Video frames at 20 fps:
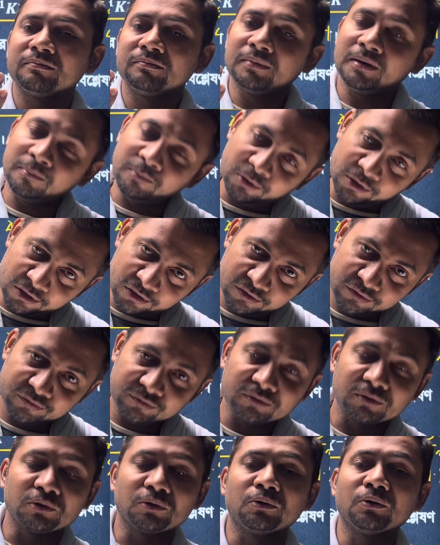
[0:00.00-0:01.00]
বা বরফ
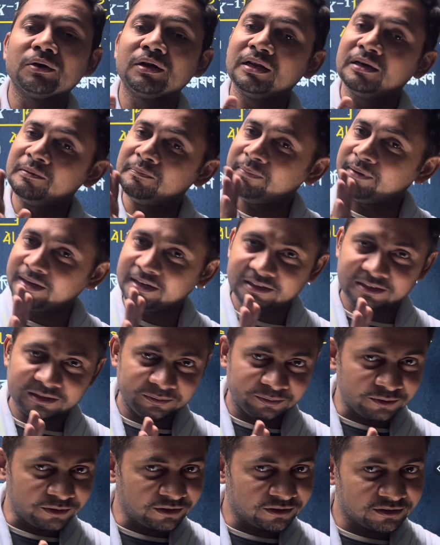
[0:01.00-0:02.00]
গলে পানিতে
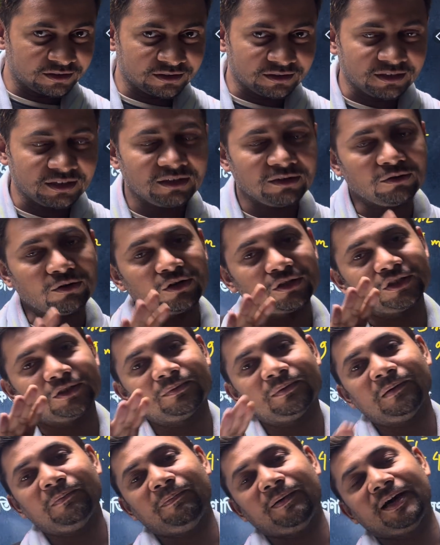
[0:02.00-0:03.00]
পরিণত হয়
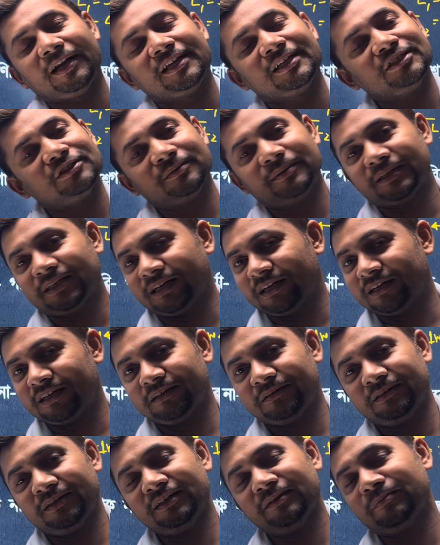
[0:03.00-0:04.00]
অথবা পানি জমে ঠান্ডা
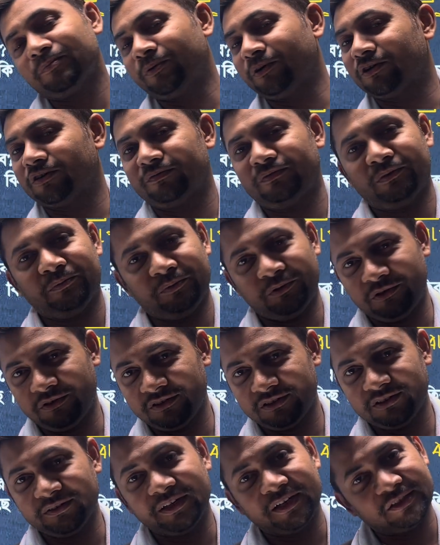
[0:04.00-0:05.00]
হয়ে বরফে
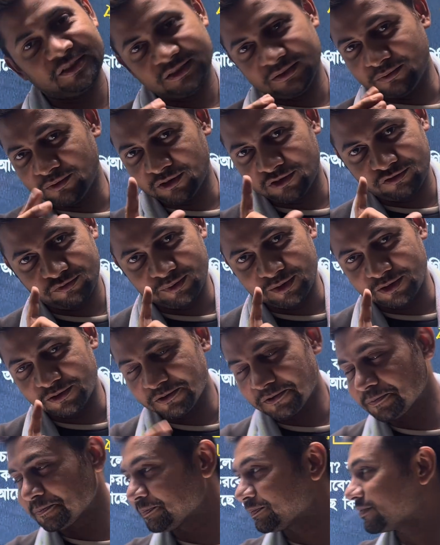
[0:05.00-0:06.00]
পরিণত হয় এটা হচ্ছে বরফ
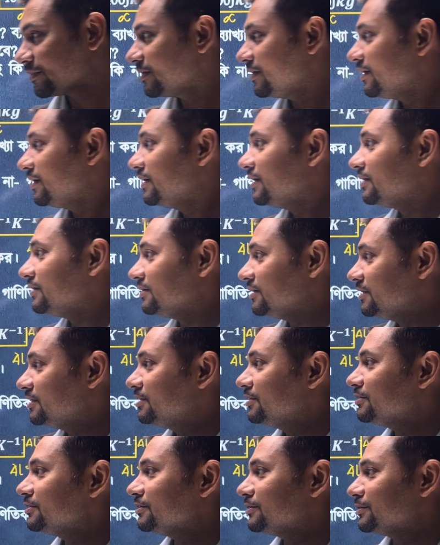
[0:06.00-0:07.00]
বিন্দু
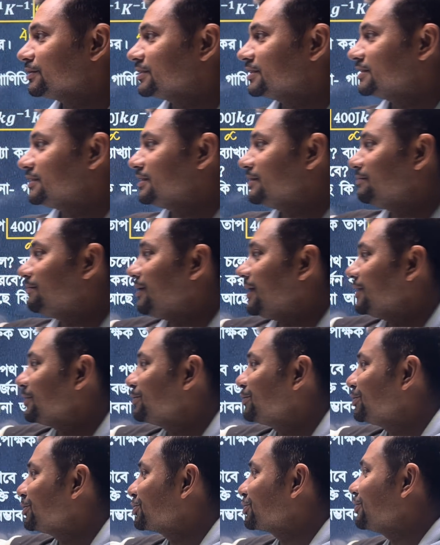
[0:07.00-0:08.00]
দ্বিতীয়ত হচ্ছে
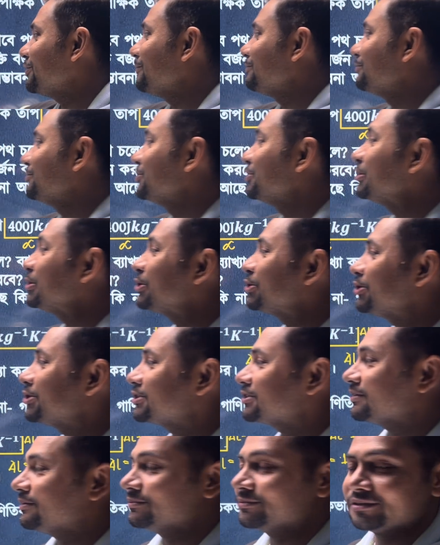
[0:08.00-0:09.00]
বাদুর শব্দোত্তর
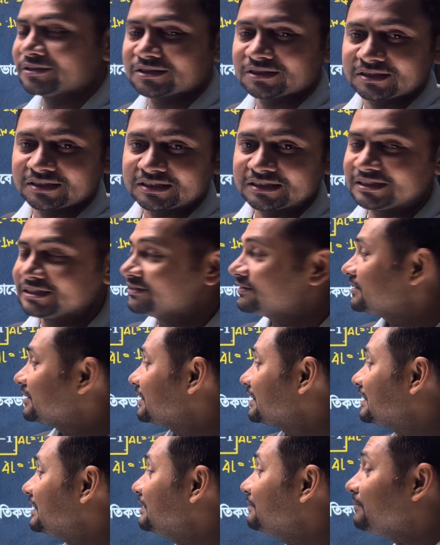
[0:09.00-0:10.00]
শব্দ সৃষ্টি করে
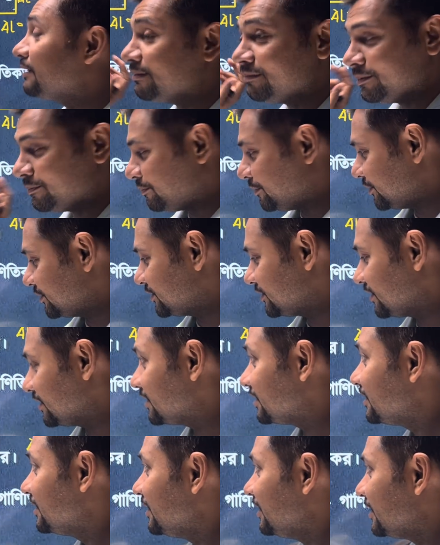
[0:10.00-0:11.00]
কিভাবে পথ
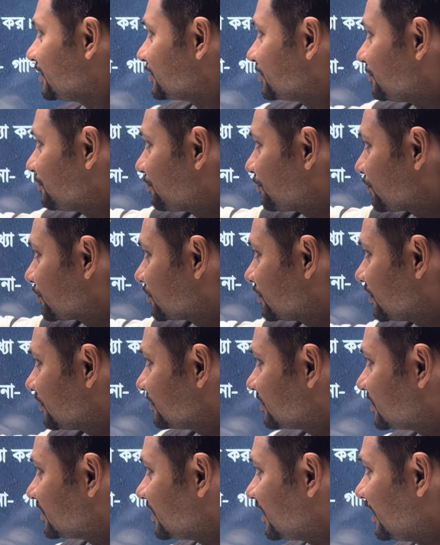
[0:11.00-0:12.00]
চলে তো প্রশ্নটা
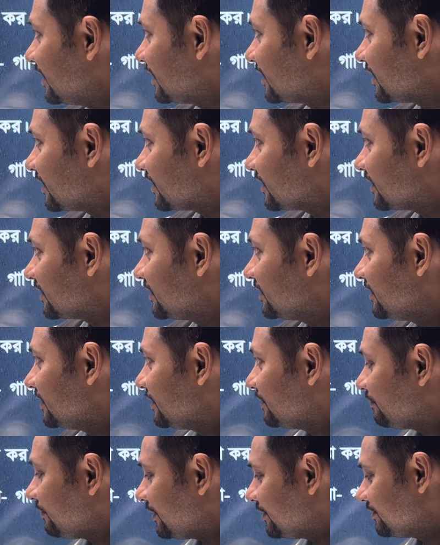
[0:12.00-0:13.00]
হচ্ছে এইখানে
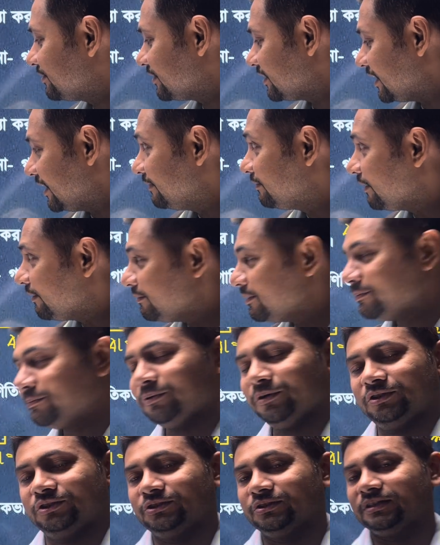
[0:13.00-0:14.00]
বাদুর এইভাবে
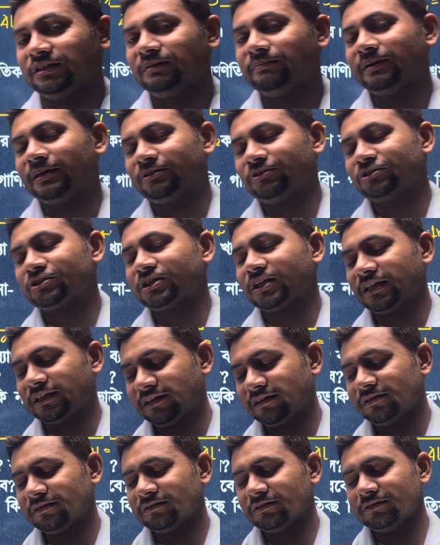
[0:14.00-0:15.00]
পথ চলে বাদুর
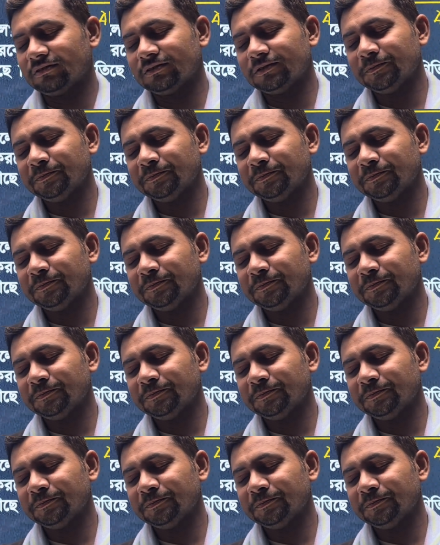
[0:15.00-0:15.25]
সাধারণত